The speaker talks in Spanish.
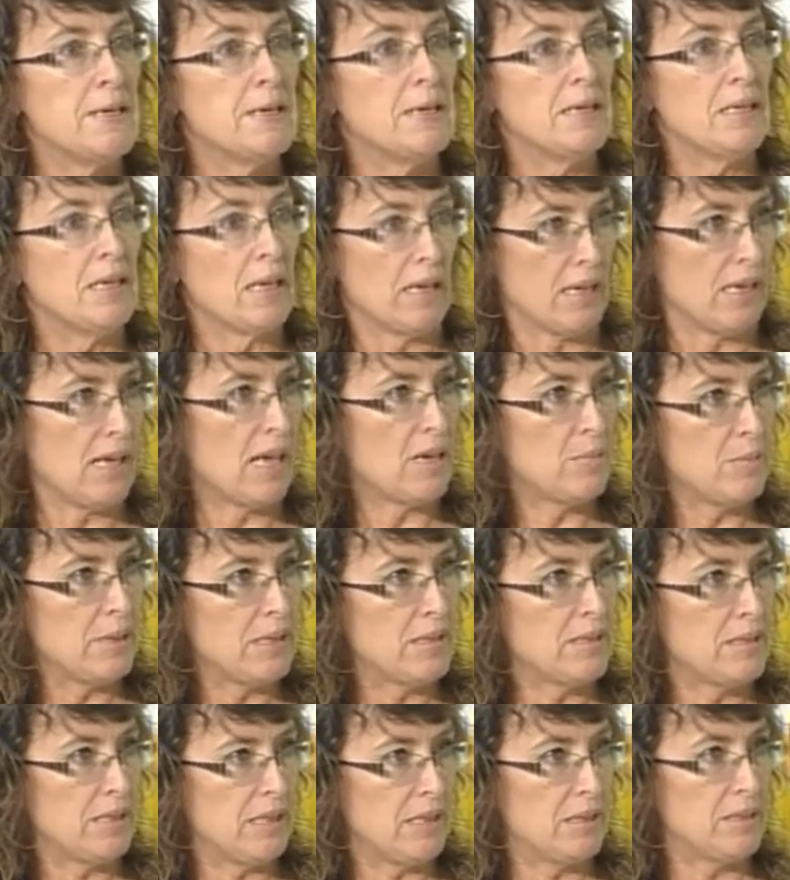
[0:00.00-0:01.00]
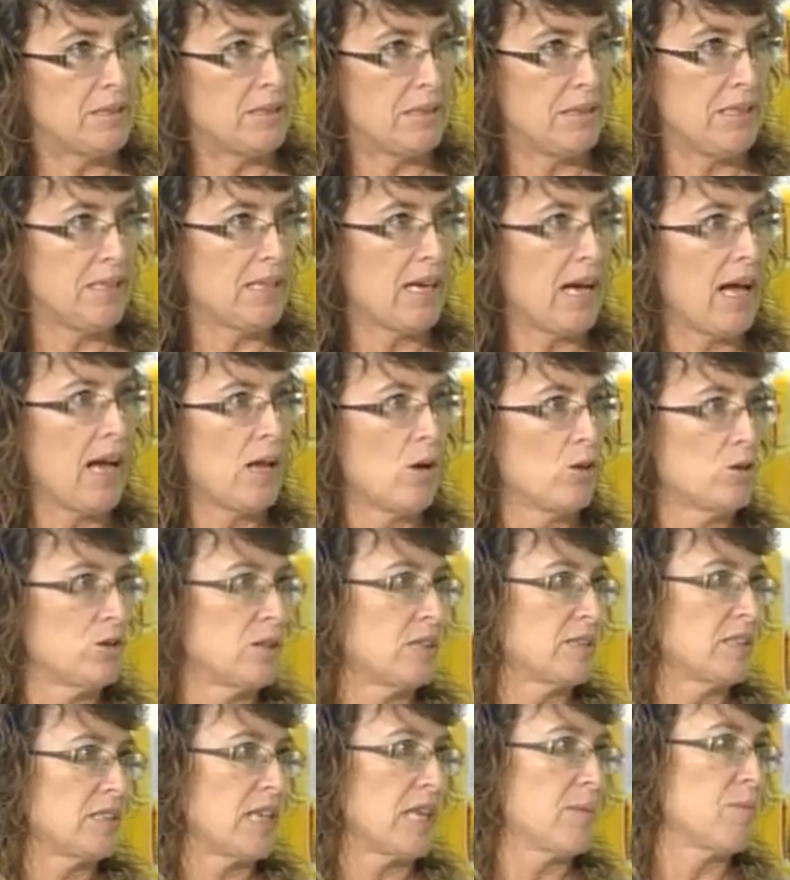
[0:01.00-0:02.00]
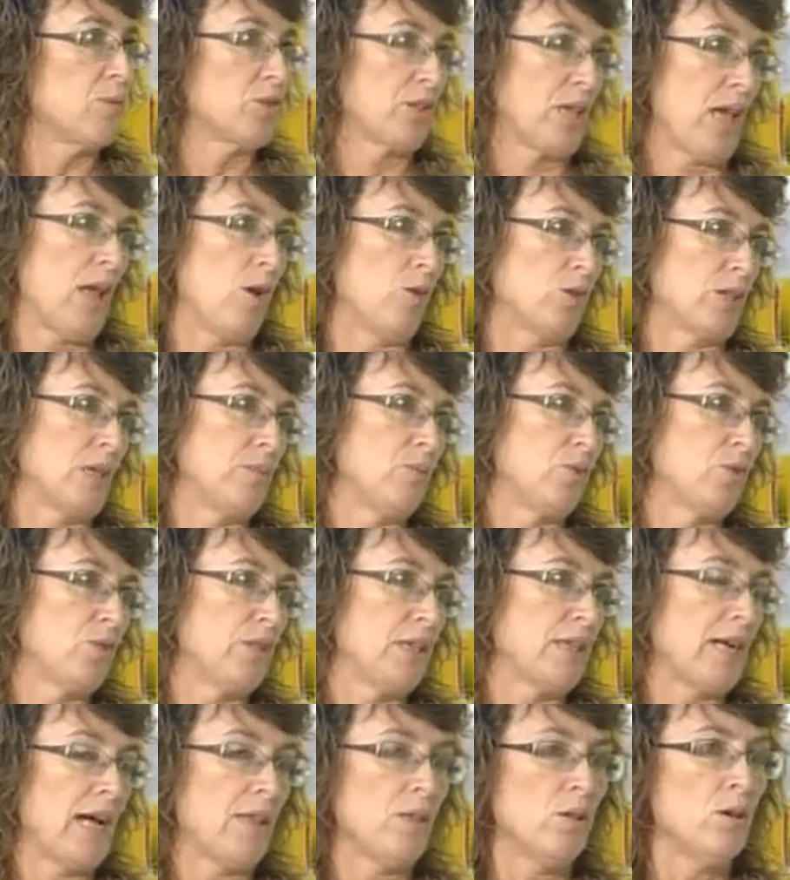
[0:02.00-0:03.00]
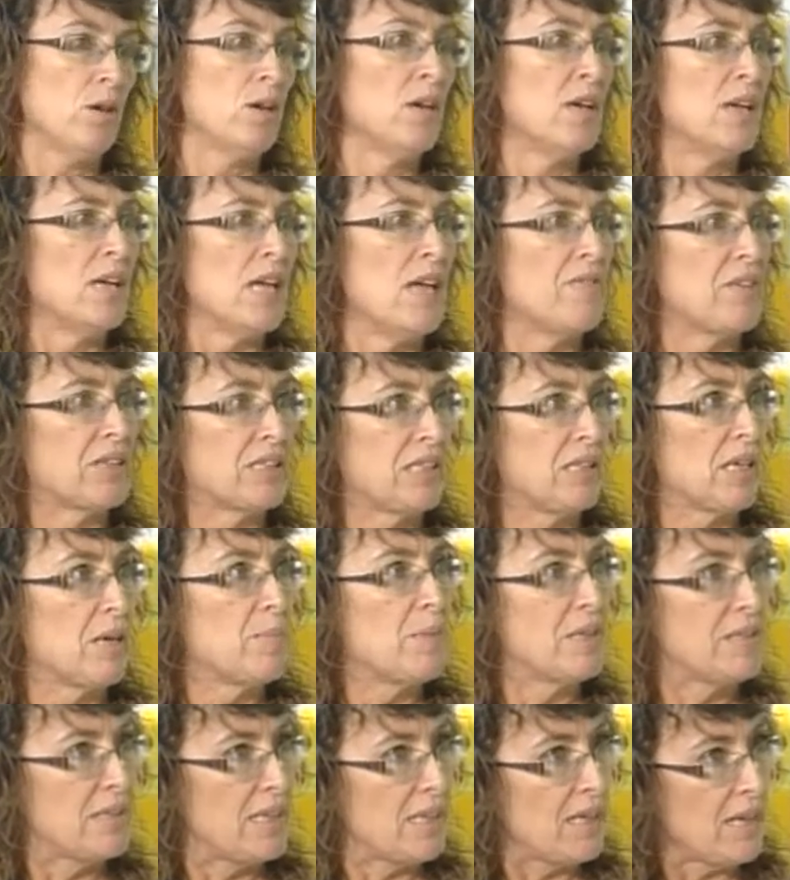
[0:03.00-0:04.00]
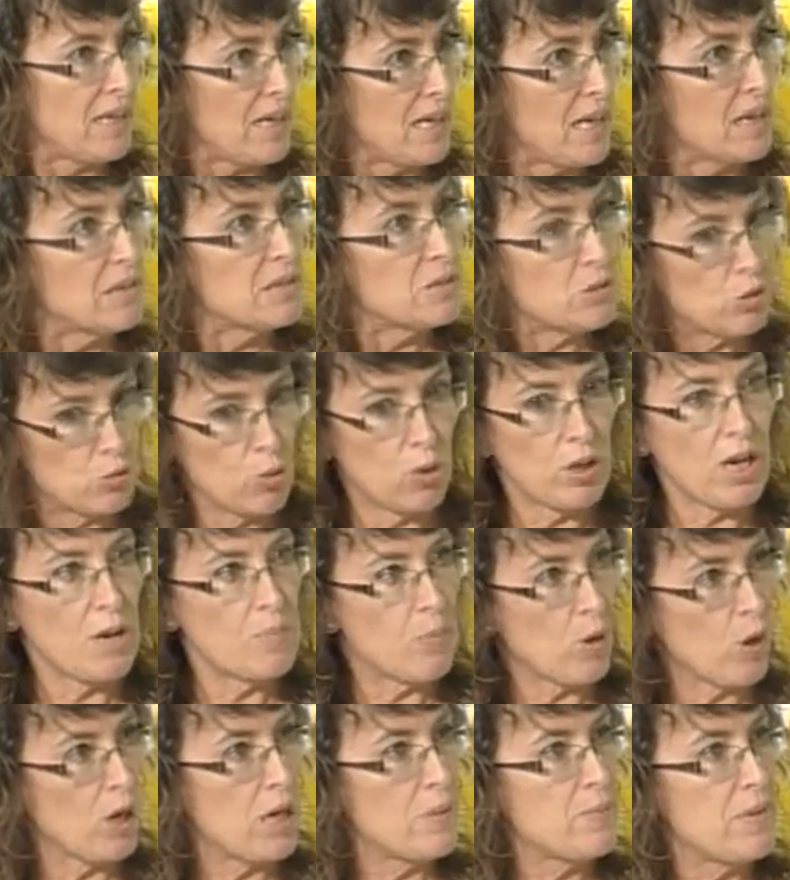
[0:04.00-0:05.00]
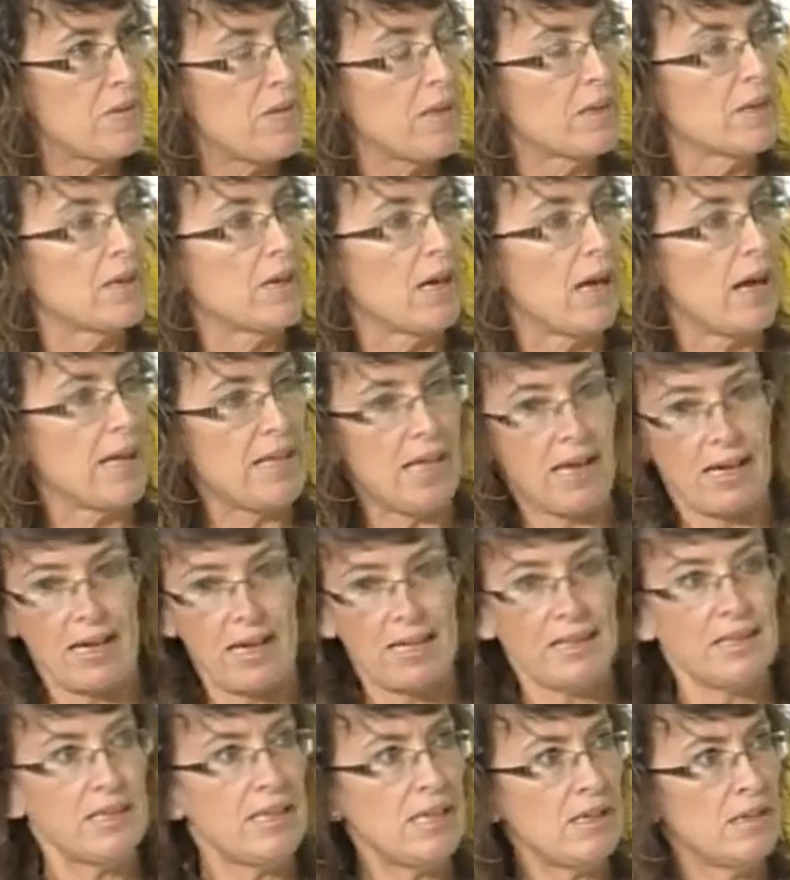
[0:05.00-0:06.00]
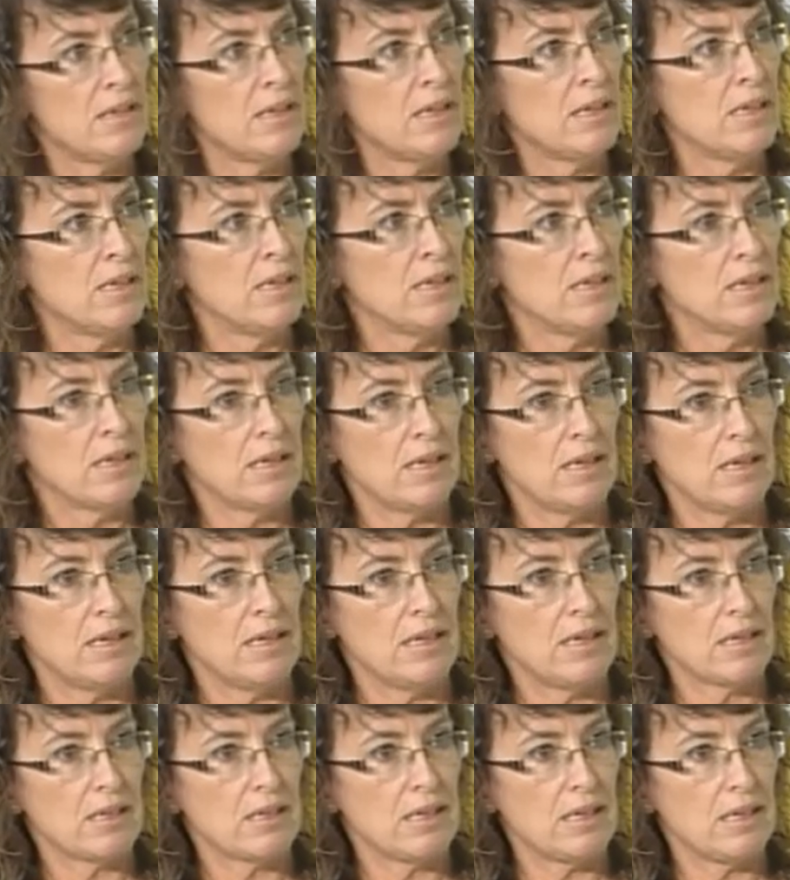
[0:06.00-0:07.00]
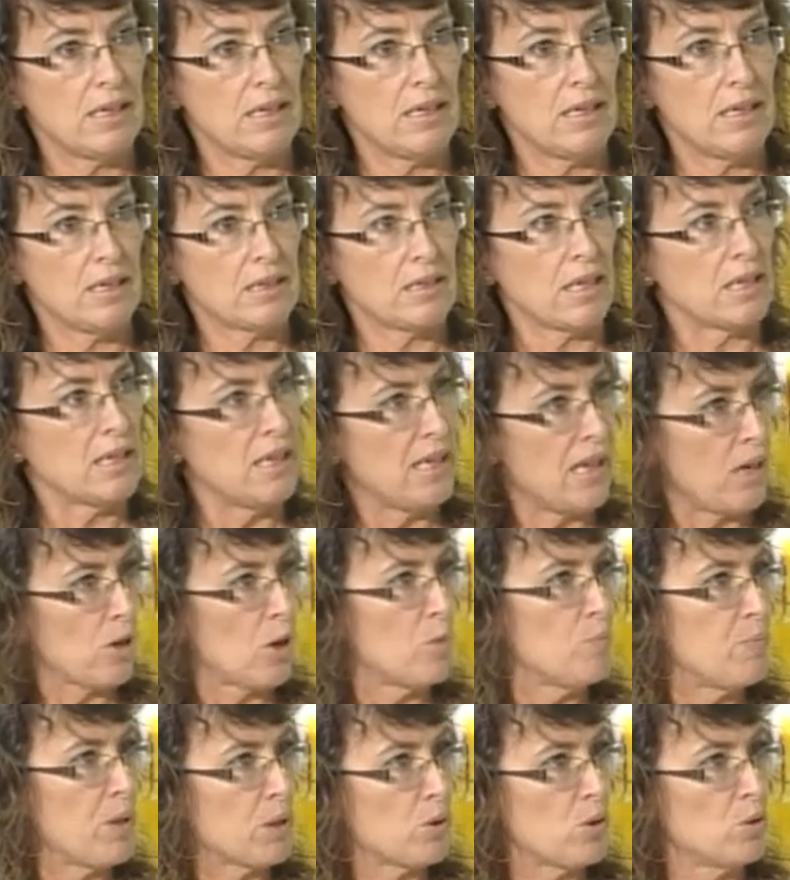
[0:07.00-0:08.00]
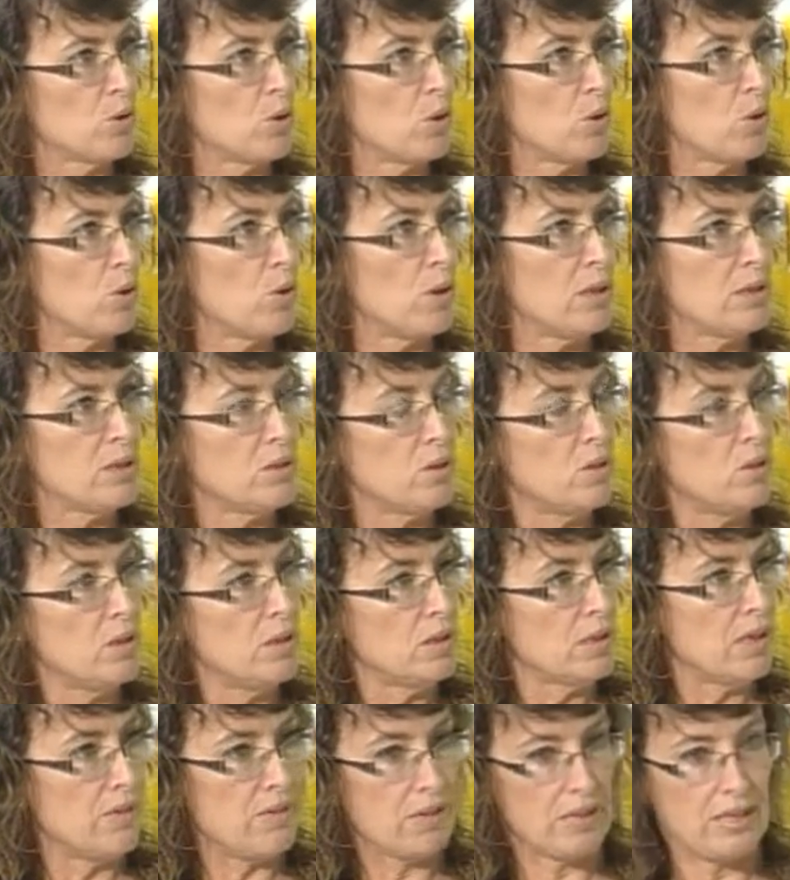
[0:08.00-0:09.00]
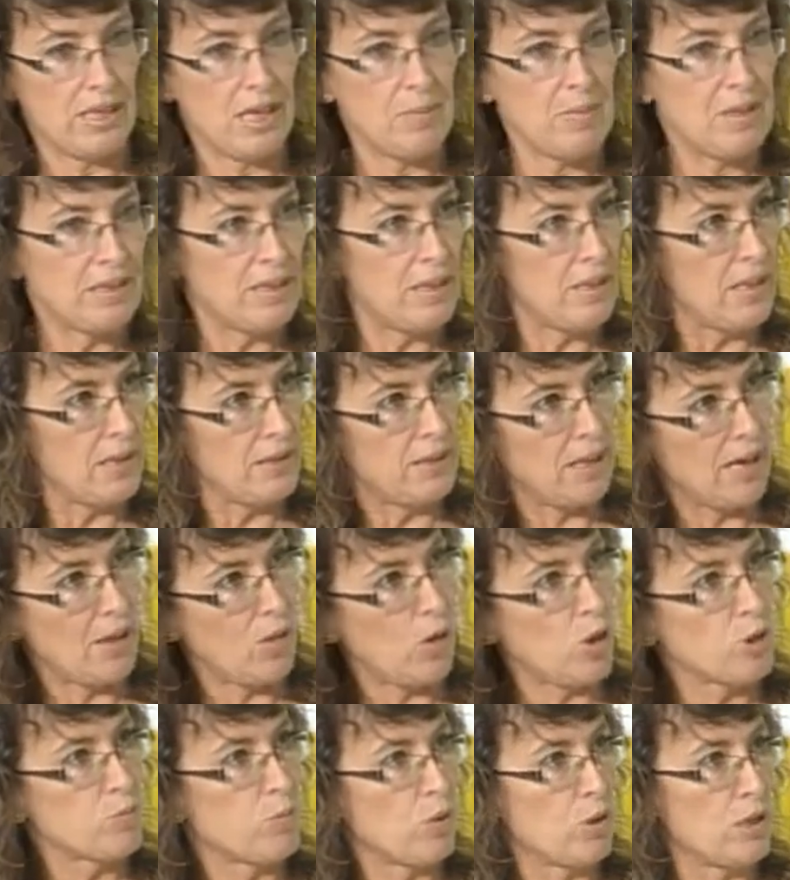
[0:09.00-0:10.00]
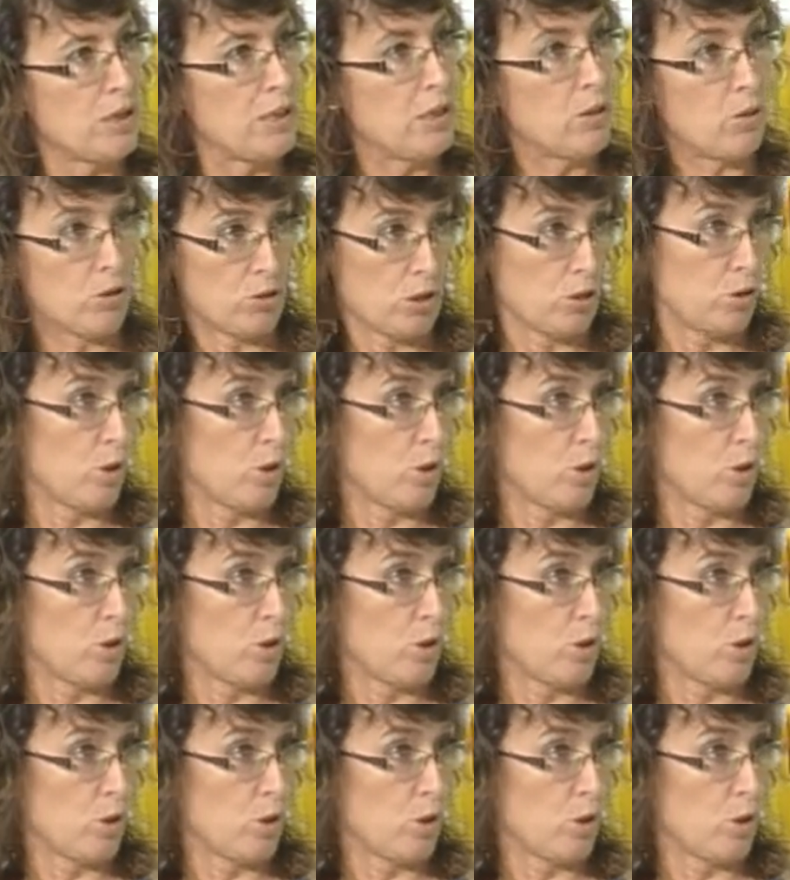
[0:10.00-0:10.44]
y realmente se llegan a los extremos a los que hemos llegado, efectivamente surge el problema de que haya gente eh, que, quiera quiere romper con todo eso y que efectivamente den de lado a los políticos.